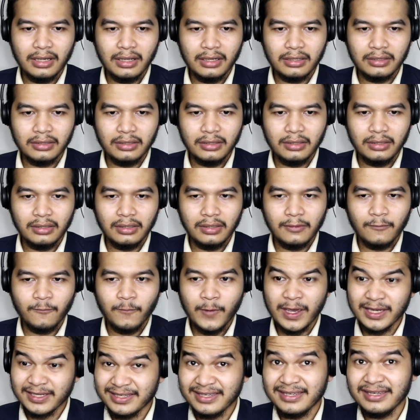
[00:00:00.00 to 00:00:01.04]
dari
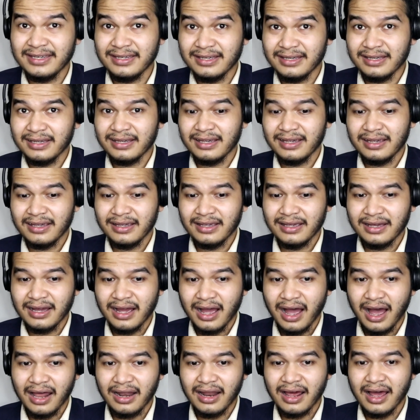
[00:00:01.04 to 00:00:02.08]
PSG
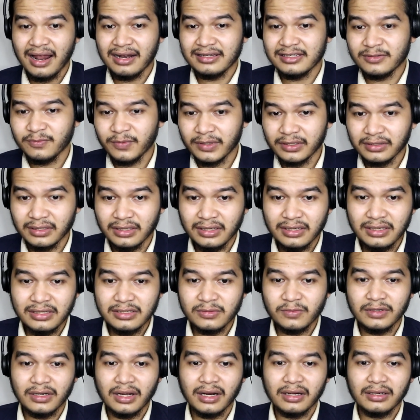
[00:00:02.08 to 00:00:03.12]
hal-hal seperti ini
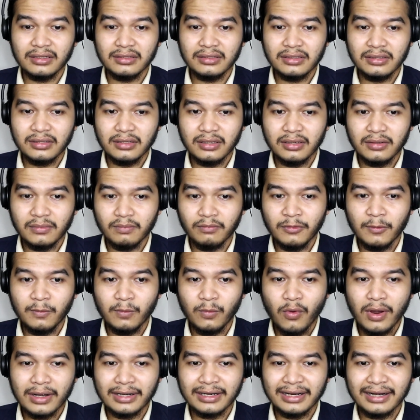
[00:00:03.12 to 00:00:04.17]
sebenarnya
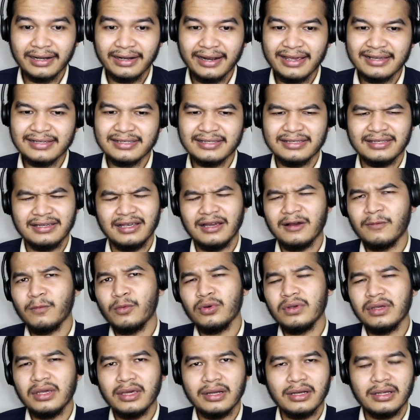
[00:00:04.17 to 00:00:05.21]
membuat clash ya
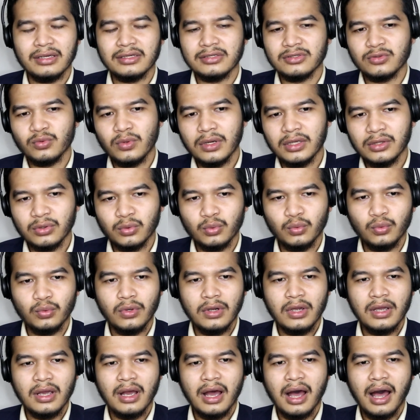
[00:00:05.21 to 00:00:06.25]
mungkin ya suatu
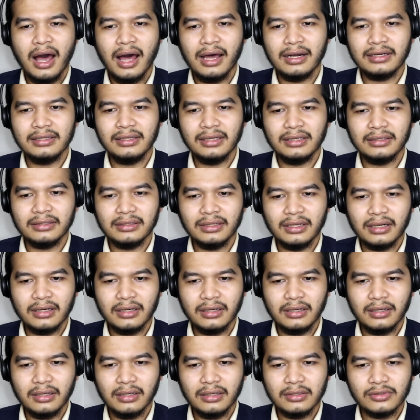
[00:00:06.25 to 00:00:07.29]
hari
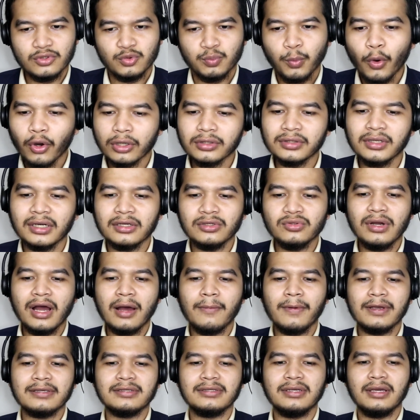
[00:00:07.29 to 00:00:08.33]
antara supporter
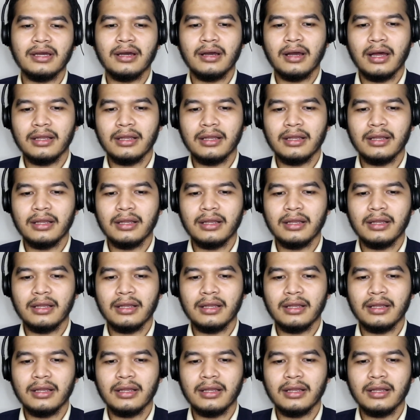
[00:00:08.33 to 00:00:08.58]
juga pastinya